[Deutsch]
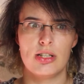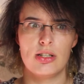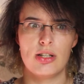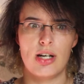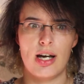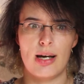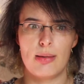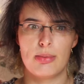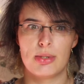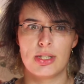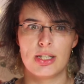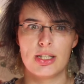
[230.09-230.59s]

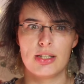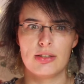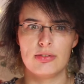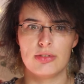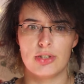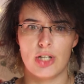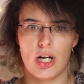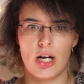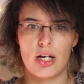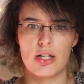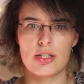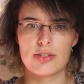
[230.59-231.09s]
Aber
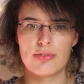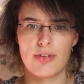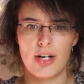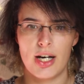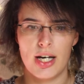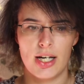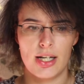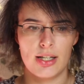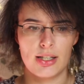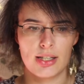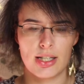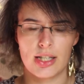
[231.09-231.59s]
ja, es
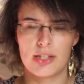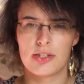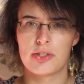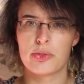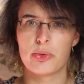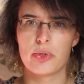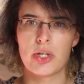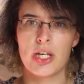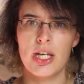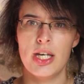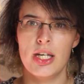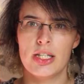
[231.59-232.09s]
war ganz
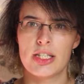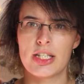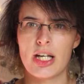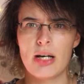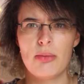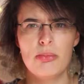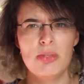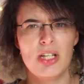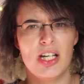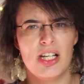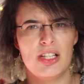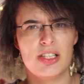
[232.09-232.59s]
okay. Ich
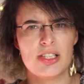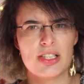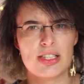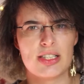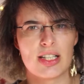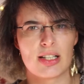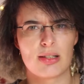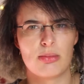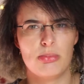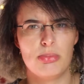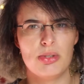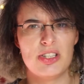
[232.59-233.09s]
habe mir ehrlich
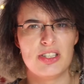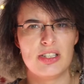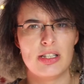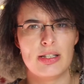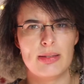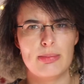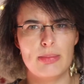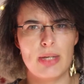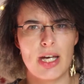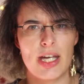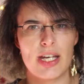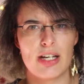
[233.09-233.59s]
gesagt ein
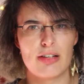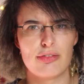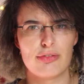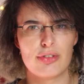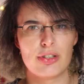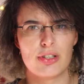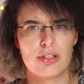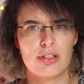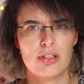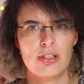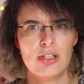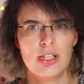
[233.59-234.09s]
bisschen mehr
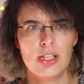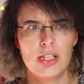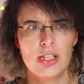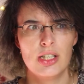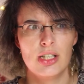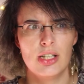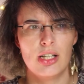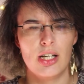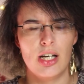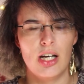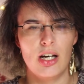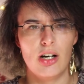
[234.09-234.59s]
davon
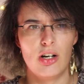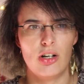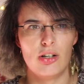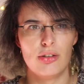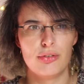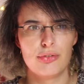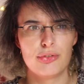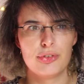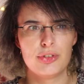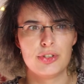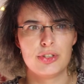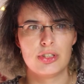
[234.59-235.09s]

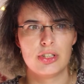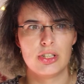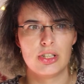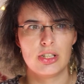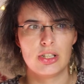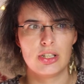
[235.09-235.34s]
erhofft.